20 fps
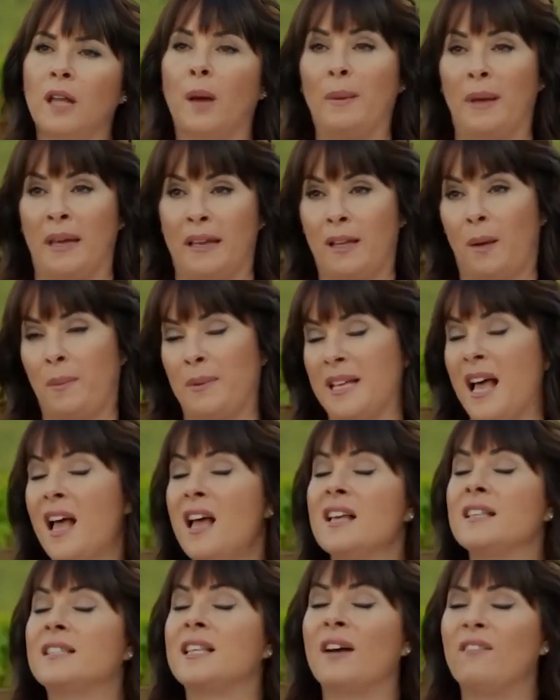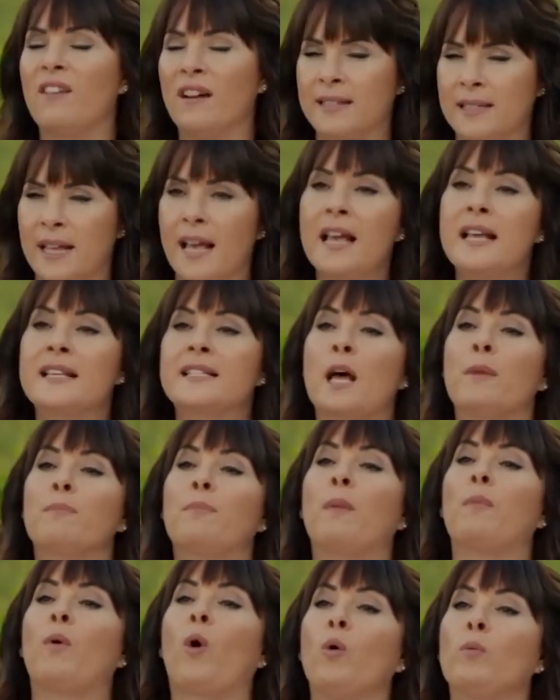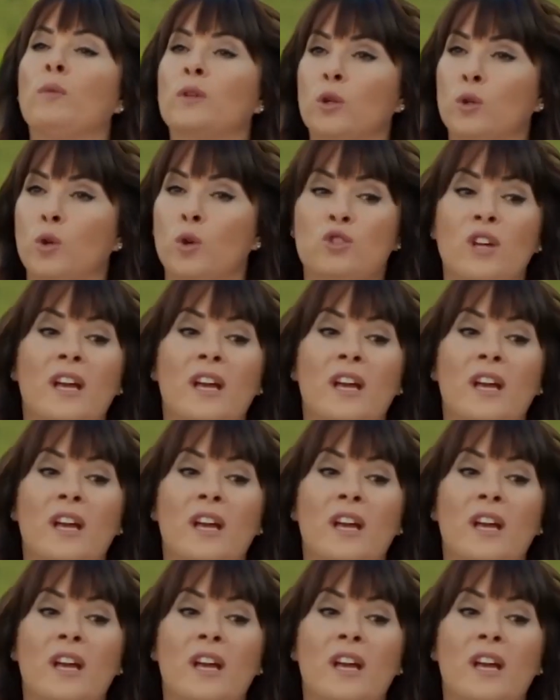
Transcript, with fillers: Tabii tabii. Sen, sen var ya sen, sen baba olmadan